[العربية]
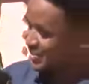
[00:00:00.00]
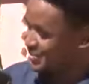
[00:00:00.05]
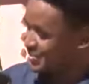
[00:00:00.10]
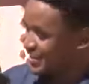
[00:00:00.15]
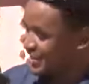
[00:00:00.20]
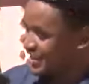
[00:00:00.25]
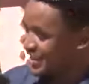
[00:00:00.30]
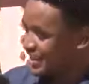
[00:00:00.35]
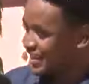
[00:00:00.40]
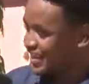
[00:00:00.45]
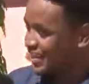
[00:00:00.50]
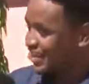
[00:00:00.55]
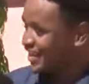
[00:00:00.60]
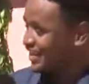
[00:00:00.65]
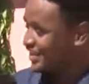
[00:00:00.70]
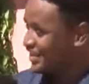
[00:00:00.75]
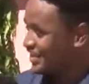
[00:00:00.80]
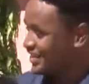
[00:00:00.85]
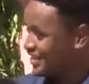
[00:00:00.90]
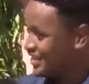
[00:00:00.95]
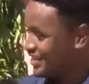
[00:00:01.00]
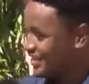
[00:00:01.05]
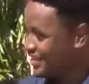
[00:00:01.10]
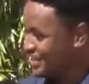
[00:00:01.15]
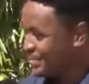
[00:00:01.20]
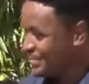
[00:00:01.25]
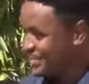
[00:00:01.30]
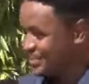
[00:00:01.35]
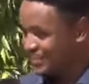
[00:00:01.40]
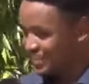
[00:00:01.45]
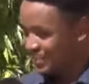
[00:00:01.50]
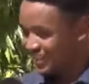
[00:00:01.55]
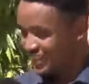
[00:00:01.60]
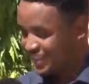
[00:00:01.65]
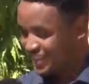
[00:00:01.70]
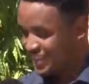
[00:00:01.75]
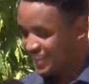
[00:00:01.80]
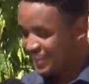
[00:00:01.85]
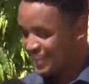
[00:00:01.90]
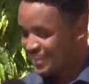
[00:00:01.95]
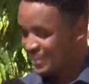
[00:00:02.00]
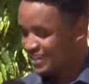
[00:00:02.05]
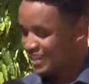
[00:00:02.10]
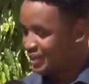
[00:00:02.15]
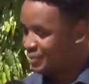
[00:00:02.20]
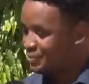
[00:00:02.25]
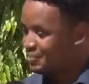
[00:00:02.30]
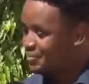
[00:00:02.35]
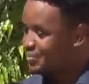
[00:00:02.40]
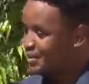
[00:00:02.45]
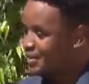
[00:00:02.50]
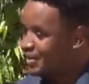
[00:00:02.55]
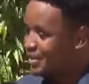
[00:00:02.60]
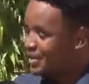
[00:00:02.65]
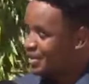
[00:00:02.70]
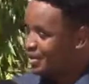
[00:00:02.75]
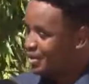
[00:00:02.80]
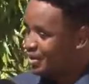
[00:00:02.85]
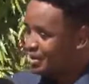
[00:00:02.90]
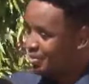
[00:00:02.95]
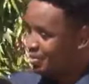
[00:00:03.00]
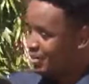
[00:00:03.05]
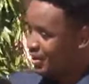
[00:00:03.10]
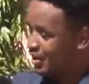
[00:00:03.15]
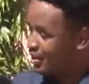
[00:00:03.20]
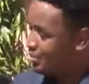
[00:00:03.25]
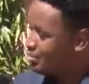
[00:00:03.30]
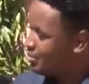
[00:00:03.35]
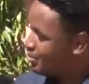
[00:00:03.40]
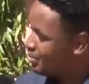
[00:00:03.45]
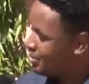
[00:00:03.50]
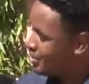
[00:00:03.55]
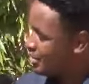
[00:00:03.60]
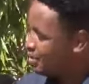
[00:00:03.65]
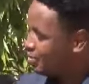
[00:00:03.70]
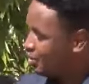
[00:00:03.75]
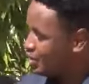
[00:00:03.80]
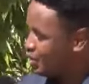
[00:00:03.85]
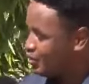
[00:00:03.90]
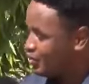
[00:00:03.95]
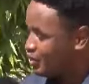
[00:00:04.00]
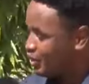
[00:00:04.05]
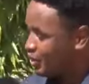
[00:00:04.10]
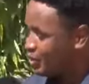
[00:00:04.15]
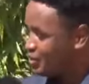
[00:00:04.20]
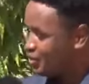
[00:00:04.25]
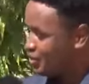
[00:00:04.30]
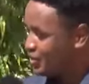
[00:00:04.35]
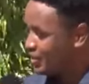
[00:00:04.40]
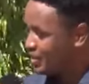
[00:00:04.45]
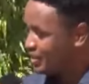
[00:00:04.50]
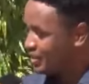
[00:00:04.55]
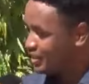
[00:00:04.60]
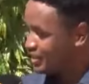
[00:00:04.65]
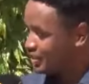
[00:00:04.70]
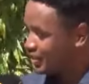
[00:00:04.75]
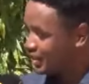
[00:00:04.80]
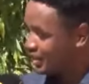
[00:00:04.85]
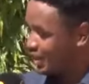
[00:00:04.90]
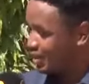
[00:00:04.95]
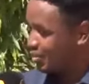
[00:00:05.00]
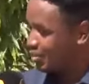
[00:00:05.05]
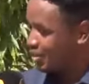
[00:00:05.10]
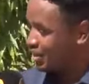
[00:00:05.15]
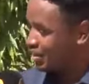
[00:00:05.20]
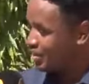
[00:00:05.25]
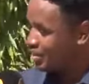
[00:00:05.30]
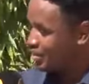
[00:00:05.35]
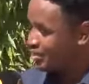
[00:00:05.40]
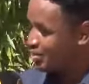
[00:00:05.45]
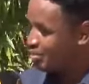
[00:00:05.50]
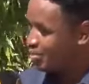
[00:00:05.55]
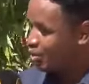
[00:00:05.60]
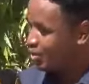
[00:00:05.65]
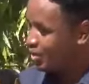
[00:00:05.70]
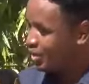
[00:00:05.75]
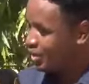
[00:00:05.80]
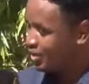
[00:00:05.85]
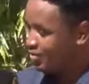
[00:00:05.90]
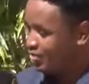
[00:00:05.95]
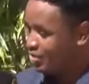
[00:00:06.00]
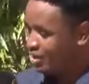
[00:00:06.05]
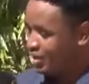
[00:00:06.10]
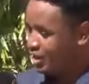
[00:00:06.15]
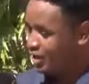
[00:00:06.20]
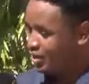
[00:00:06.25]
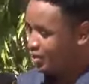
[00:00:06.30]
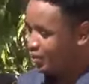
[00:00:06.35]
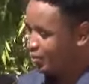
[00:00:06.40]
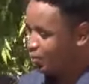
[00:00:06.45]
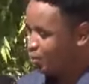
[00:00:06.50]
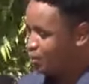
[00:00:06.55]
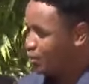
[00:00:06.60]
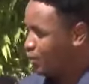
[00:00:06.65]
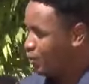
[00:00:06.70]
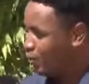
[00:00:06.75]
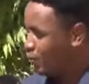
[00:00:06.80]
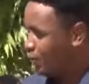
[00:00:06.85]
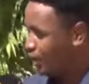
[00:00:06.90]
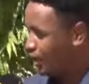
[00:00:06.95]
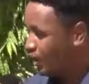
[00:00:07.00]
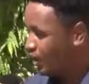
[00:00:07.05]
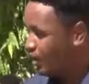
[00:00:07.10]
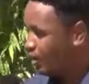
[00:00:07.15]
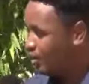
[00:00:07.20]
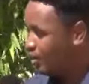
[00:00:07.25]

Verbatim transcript: كتر خيرك كثير شكرا الله يعزك ابراهيم يمكن زي ما شفنا انه في كتابات مختلفه يعني متنوعه